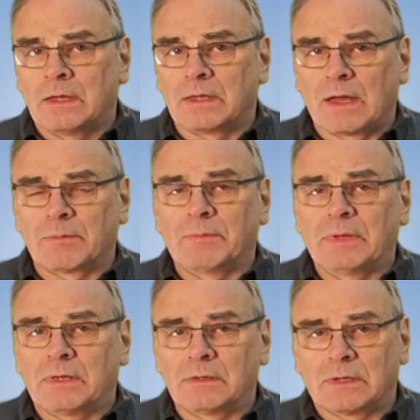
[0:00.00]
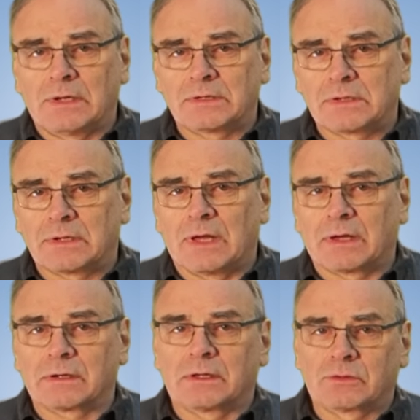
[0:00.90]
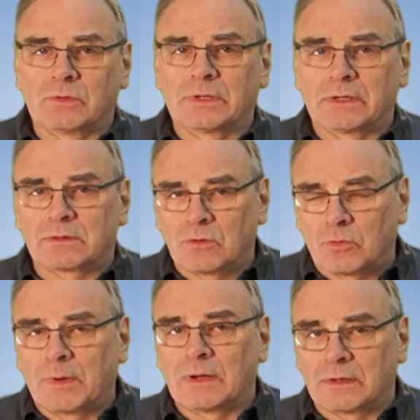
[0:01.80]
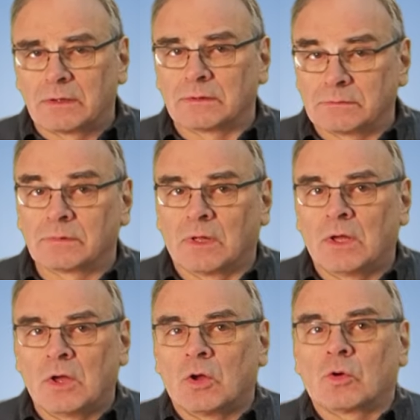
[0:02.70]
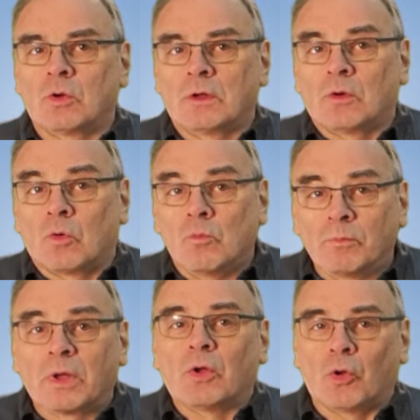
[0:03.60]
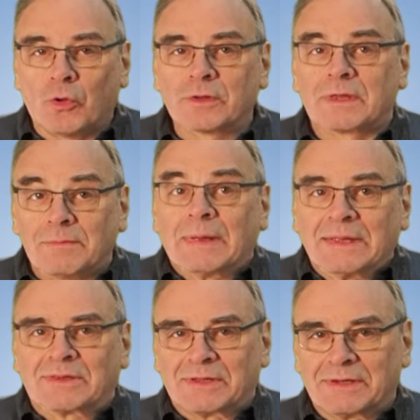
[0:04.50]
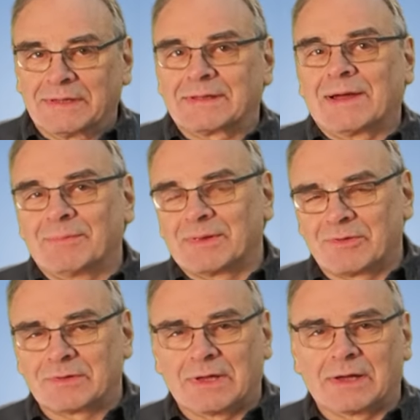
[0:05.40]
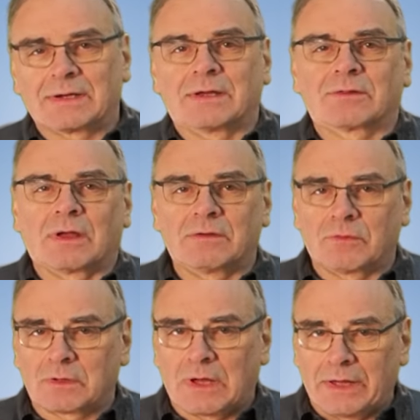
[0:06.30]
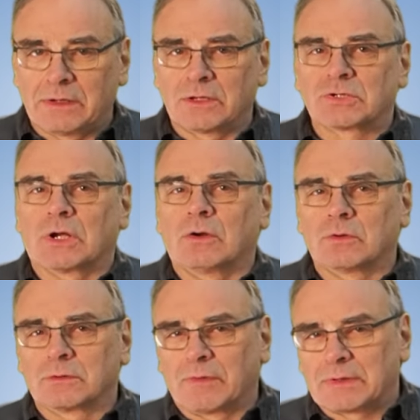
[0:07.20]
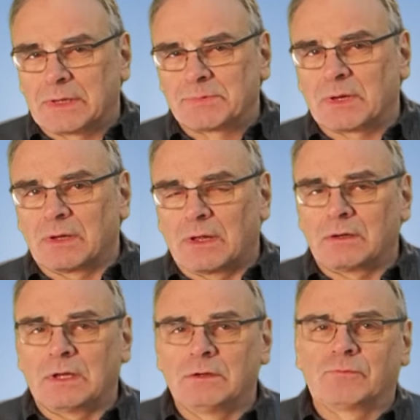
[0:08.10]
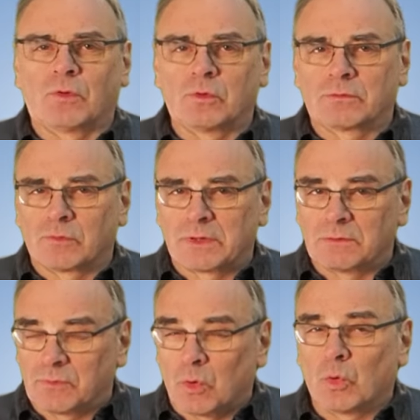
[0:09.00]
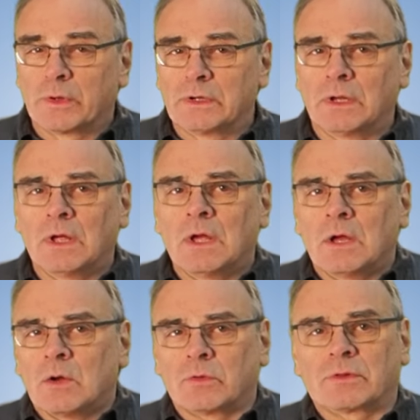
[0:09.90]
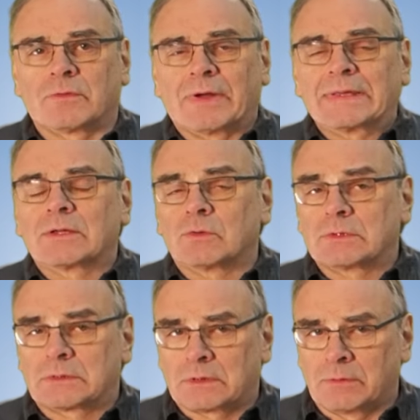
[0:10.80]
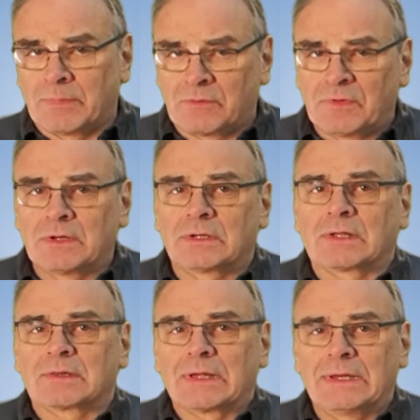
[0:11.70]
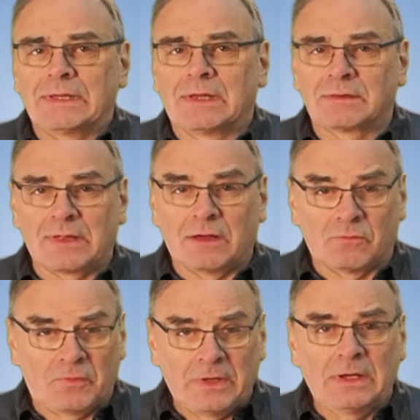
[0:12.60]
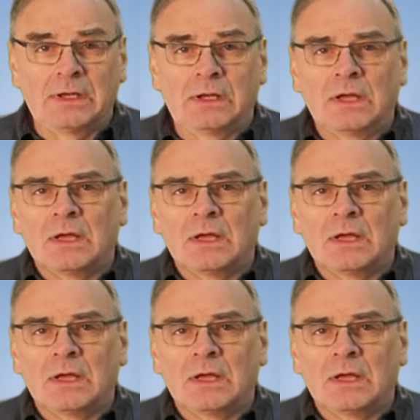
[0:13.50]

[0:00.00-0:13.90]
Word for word: Ich habe mich in den letzten Tagen natürlich jetzt nochmal umgehört im Internet, kann man so sagen. Also einfach reingeschaut, was gibt es da an Infos, wo sind Foren und so weiter. Und man findet tatsächlich sehr viel